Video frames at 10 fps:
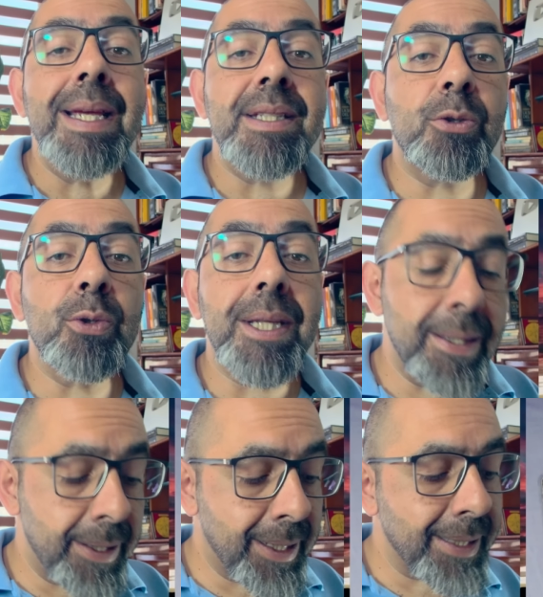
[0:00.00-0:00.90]
si tú te
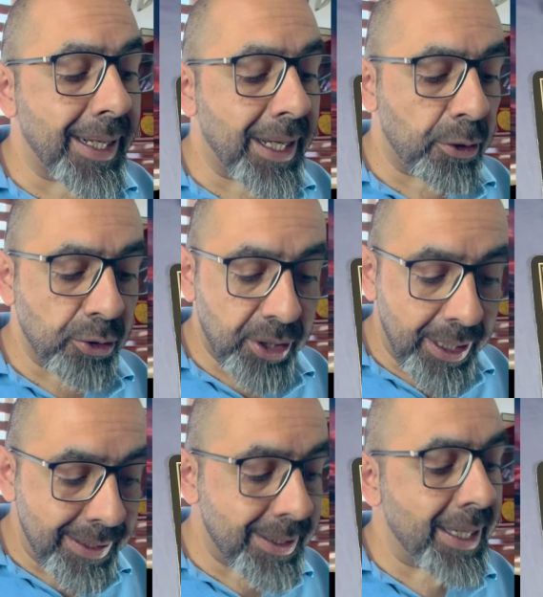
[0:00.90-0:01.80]
dedicas a la
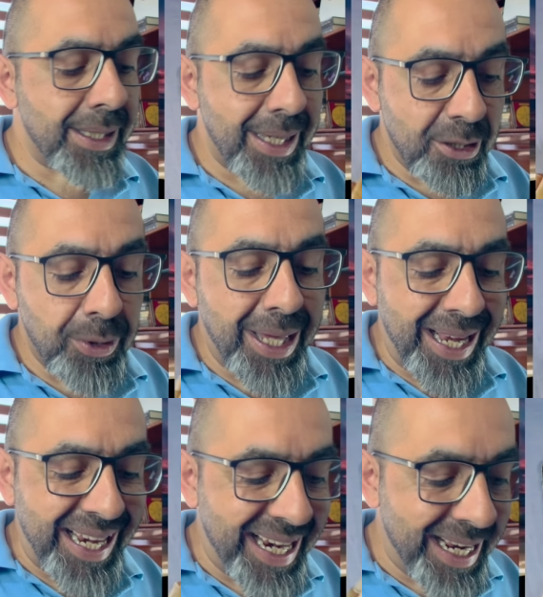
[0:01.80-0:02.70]
docencia, es una
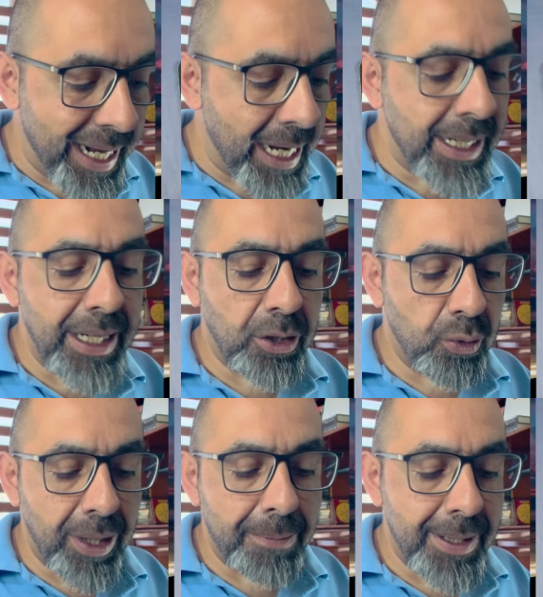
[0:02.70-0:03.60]
gran
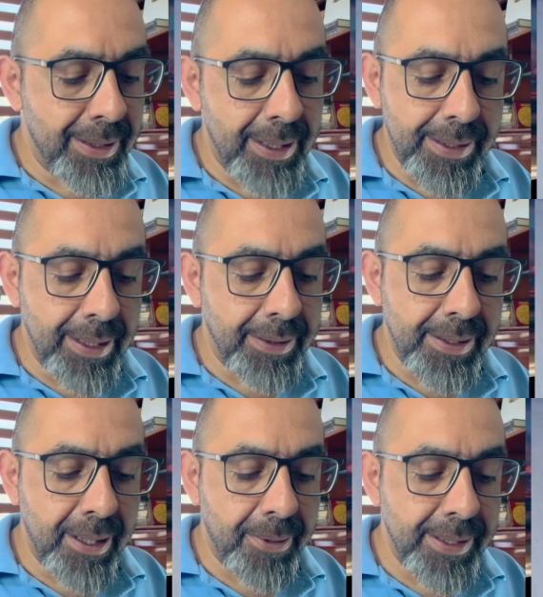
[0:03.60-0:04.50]
lectura, me dicen las
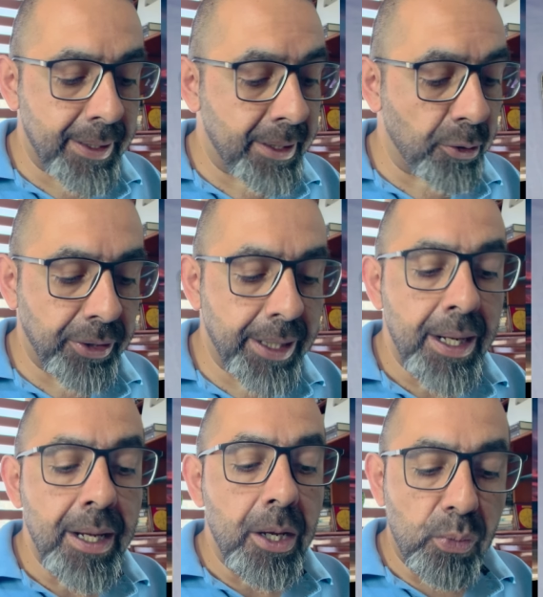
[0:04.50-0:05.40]
cartas que vas a encontrar
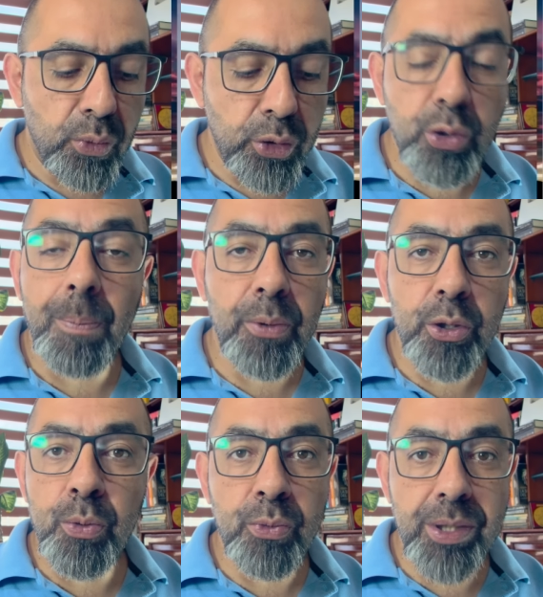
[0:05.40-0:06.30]
mucho
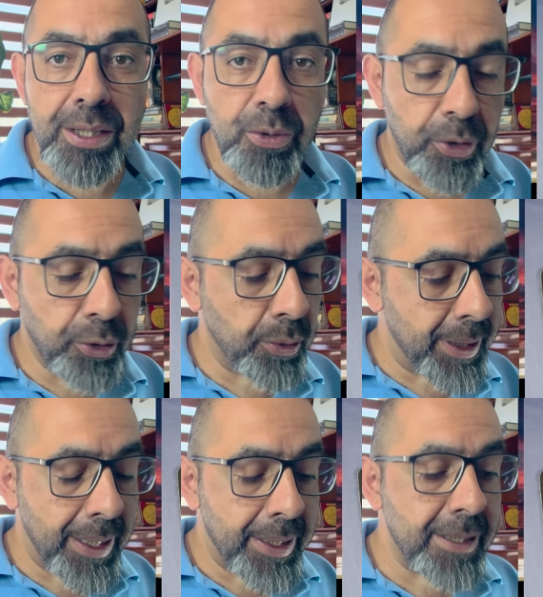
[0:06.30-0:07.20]
apoyo, muchas
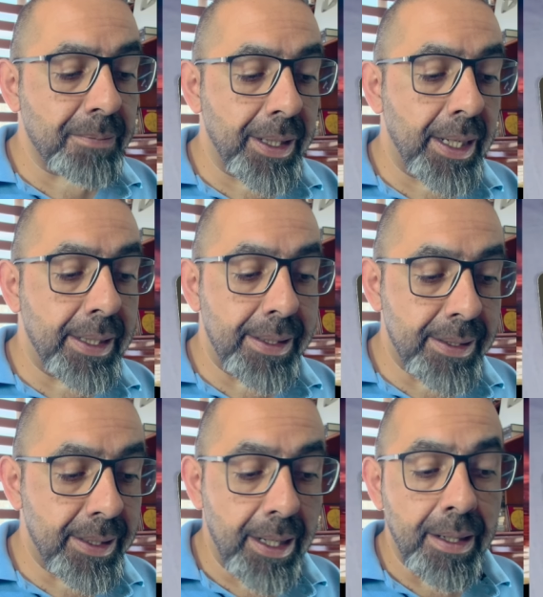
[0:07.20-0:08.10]
oportunidades para
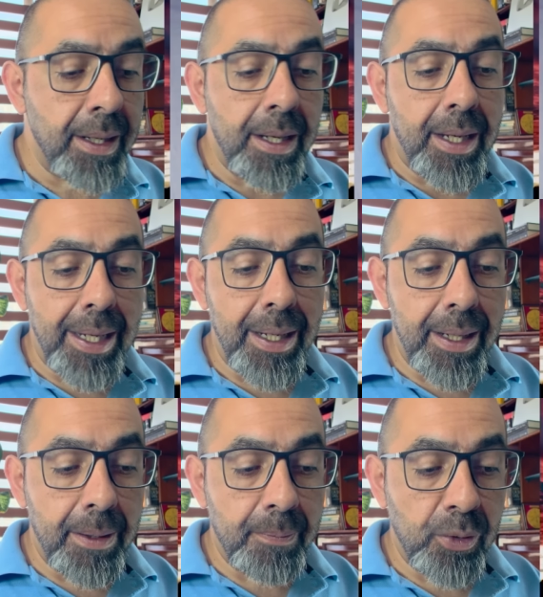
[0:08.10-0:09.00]
iniciar
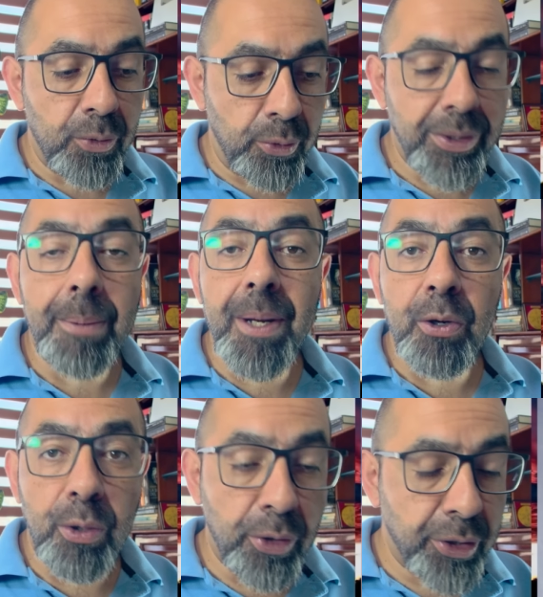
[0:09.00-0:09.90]
em, un
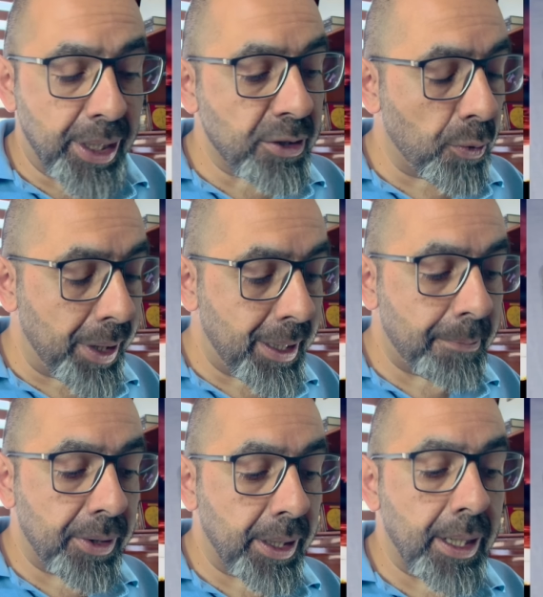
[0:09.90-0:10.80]
trabajo en otra escuela,
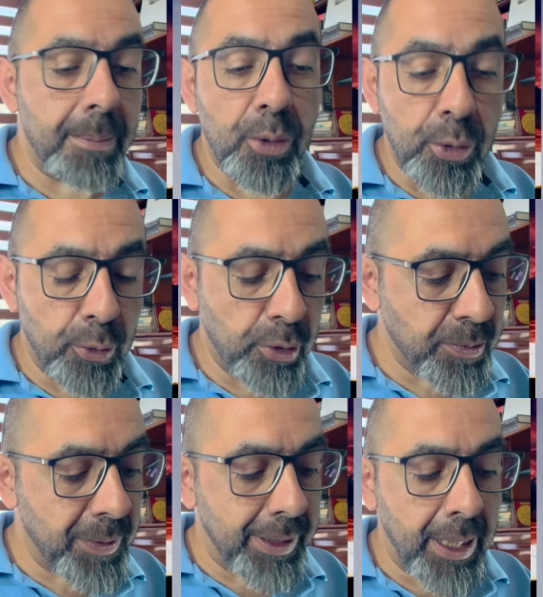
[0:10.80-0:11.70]
por ejemplo, en un
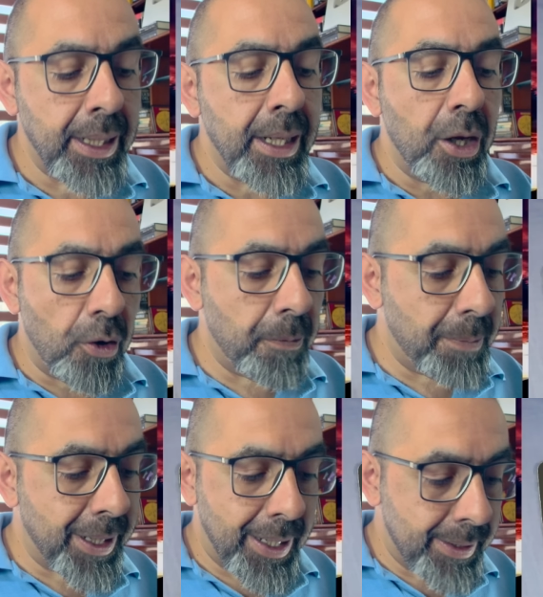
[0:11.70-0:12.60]
hospital, o
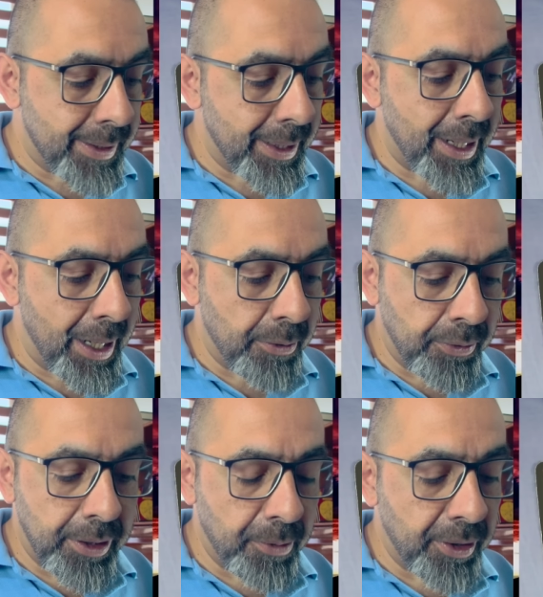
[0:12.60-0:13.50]
para hacer
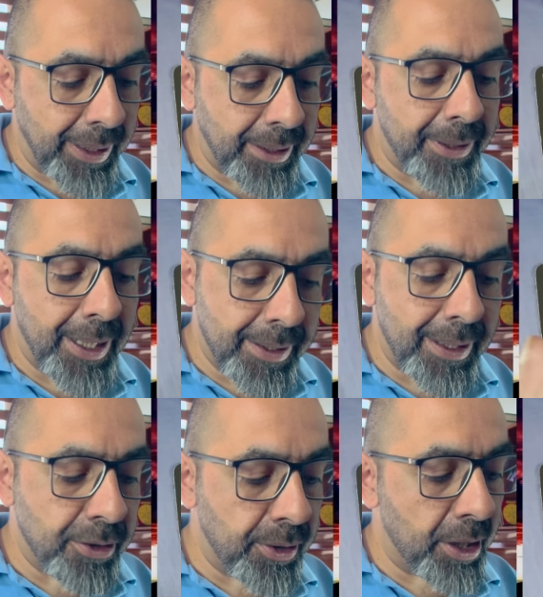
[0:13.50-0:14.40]
algún tipo de actividad
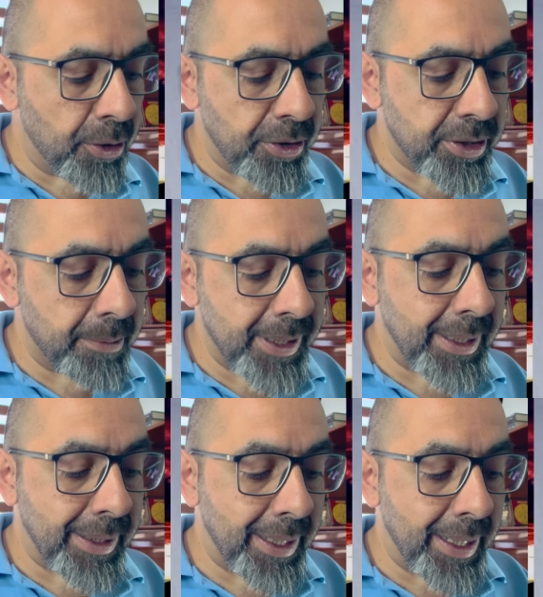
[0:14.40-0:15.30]
relacionada con los temas
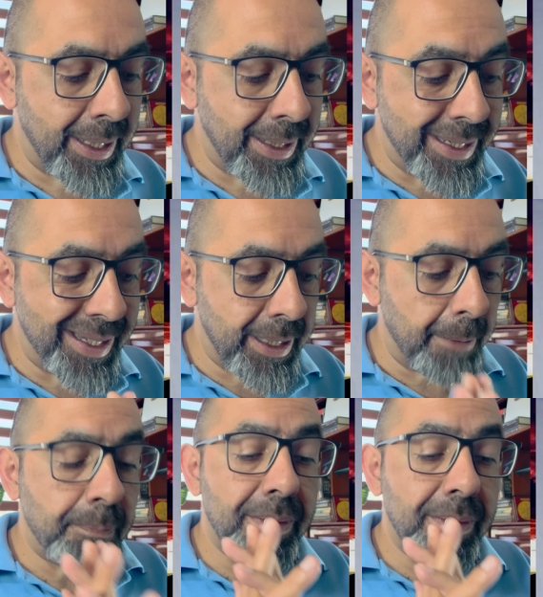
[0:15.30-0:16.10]
que te indiqué.